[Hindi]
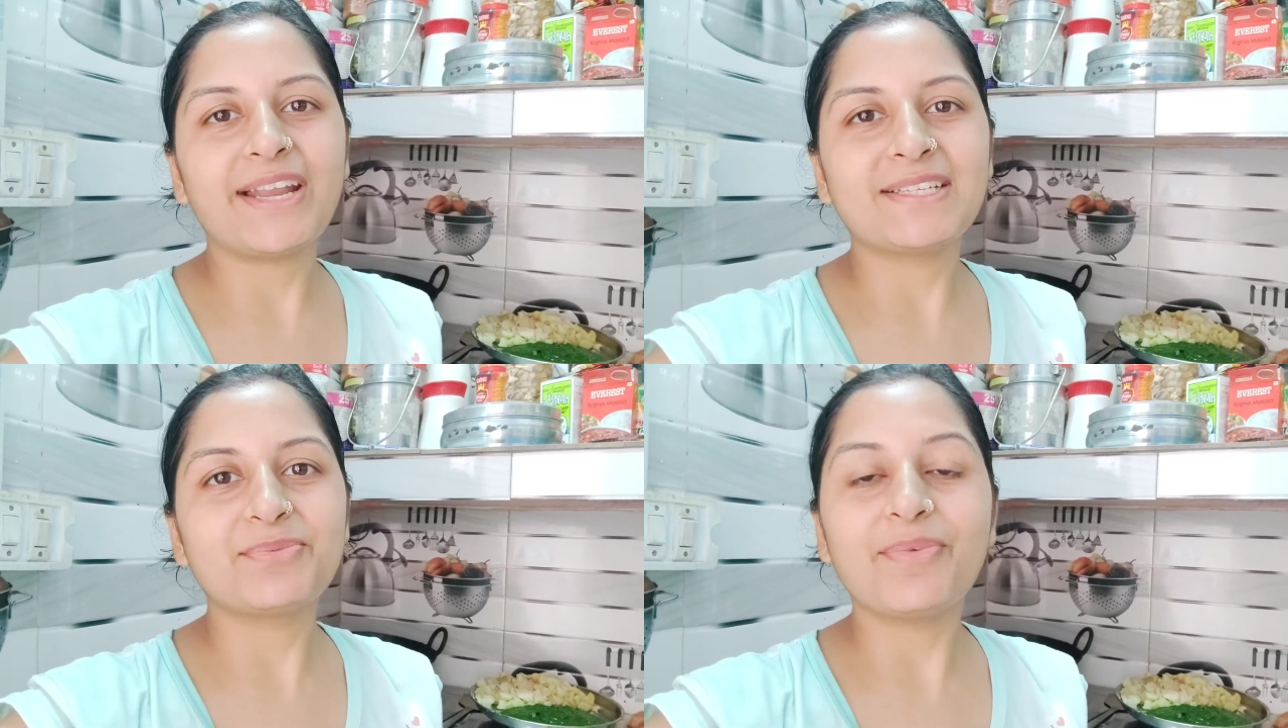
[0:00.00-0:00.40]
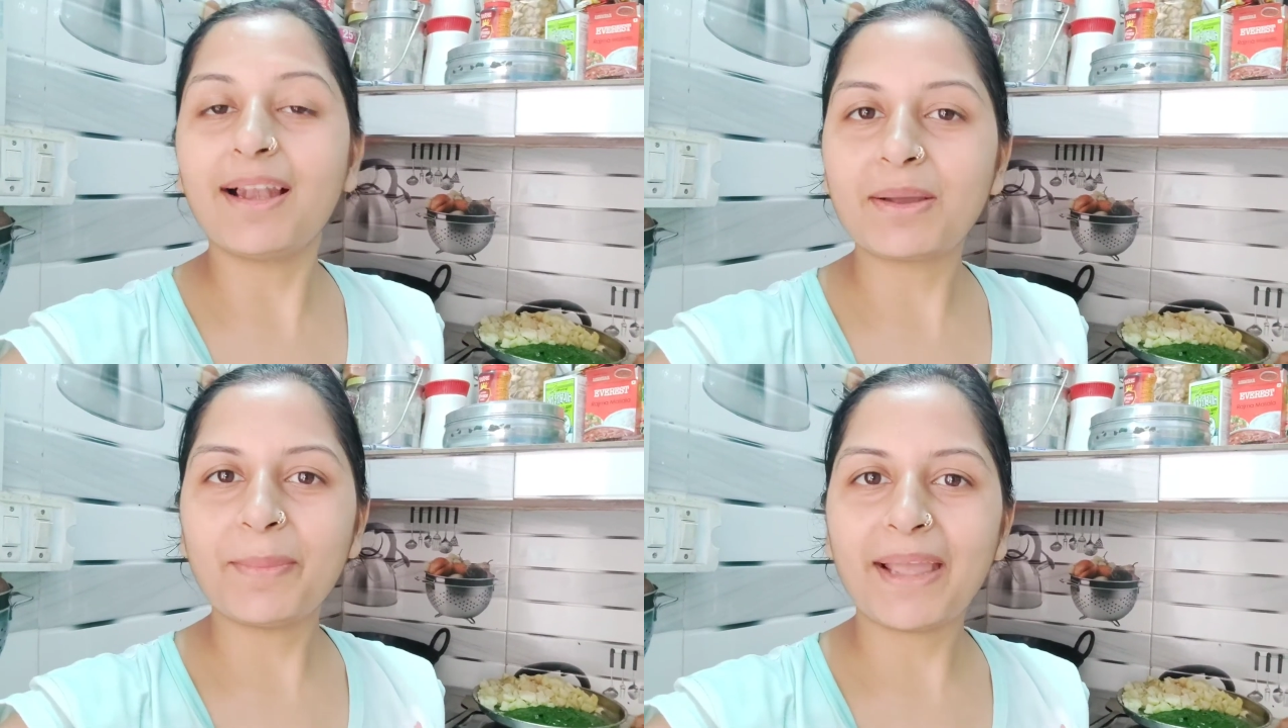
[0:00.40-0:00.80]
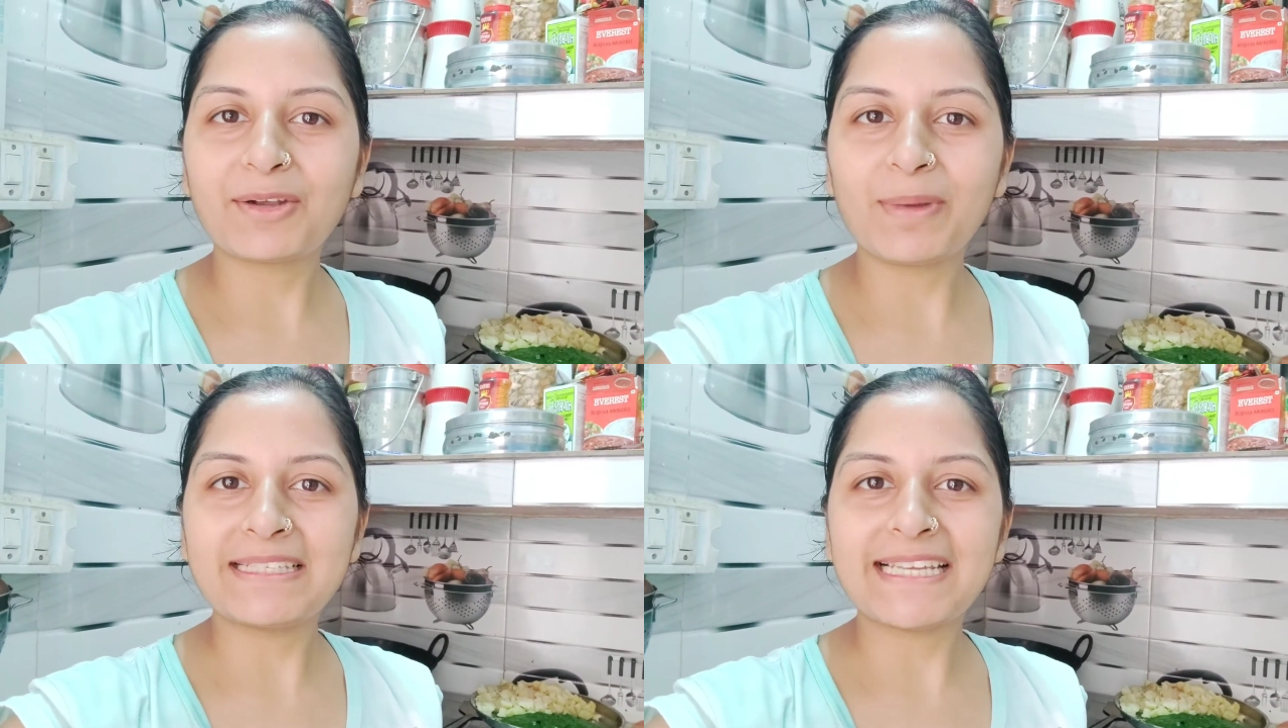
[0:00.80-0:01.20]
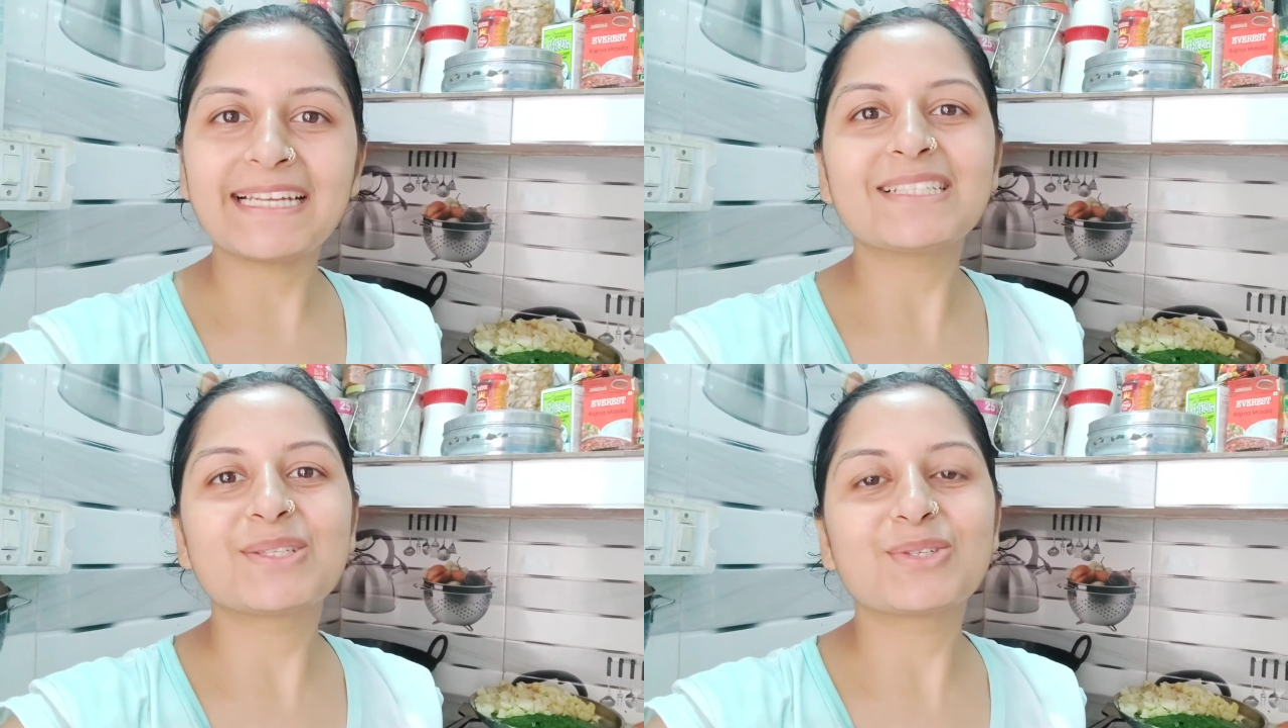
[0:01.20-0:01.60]
फ्रेंड्स वेलकम बैक टू माय
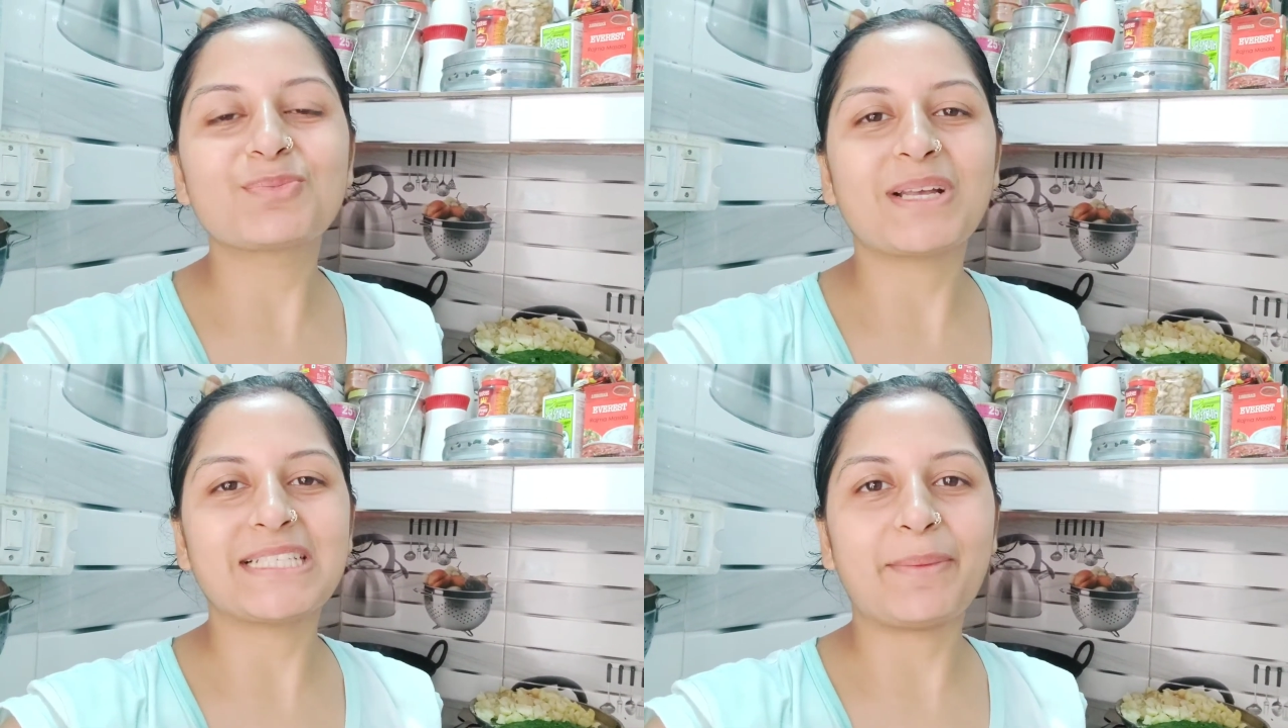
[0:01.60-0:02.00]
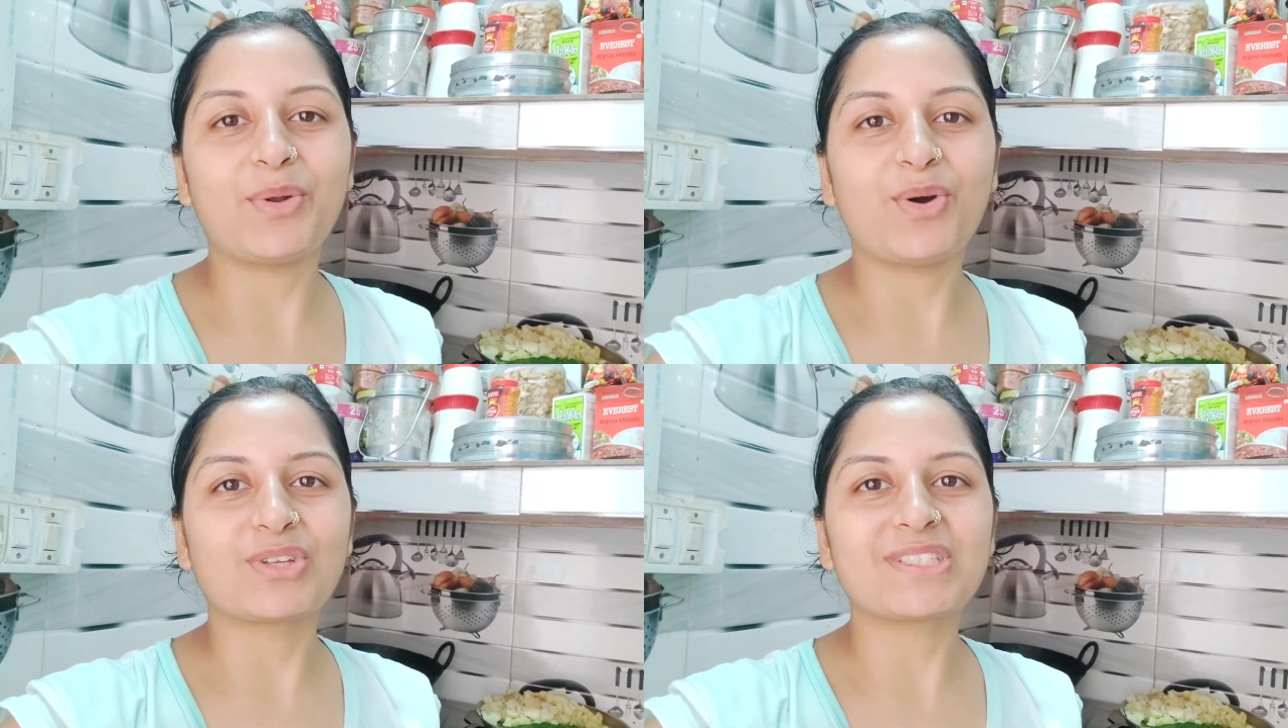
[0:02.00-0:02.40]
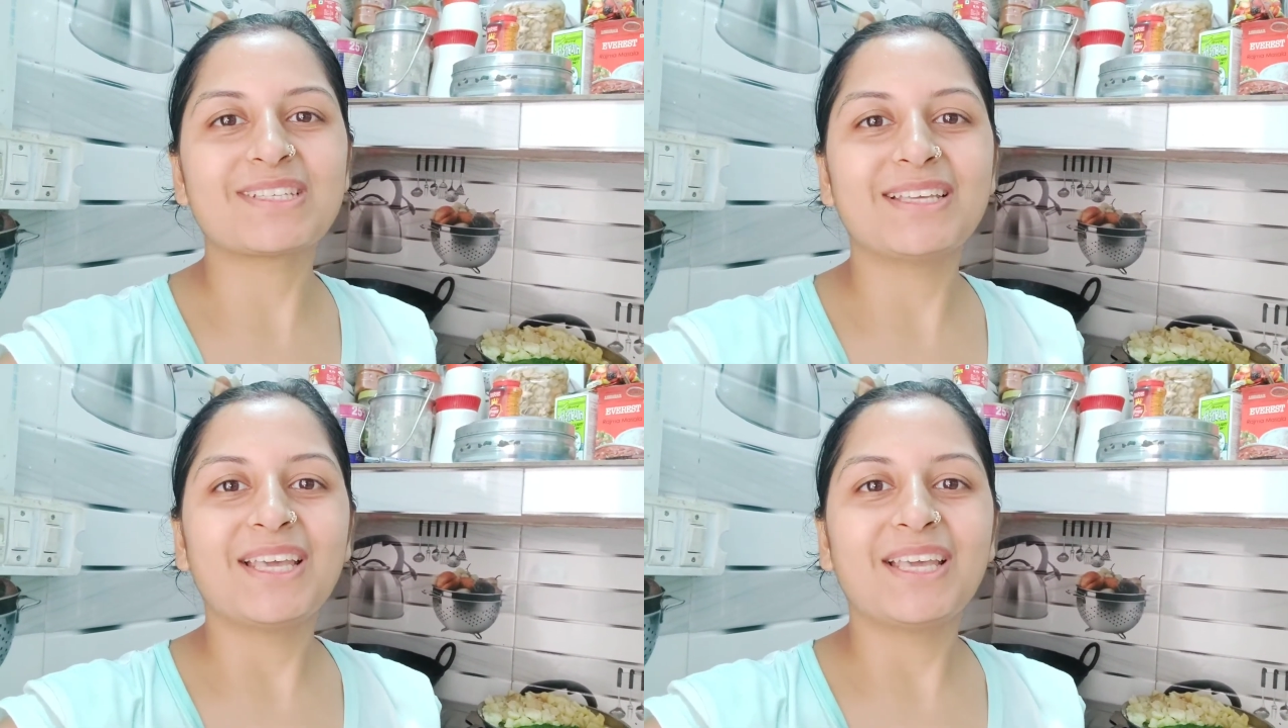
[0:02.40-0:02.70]
चैनल सुषमा झा ब्लॉग्स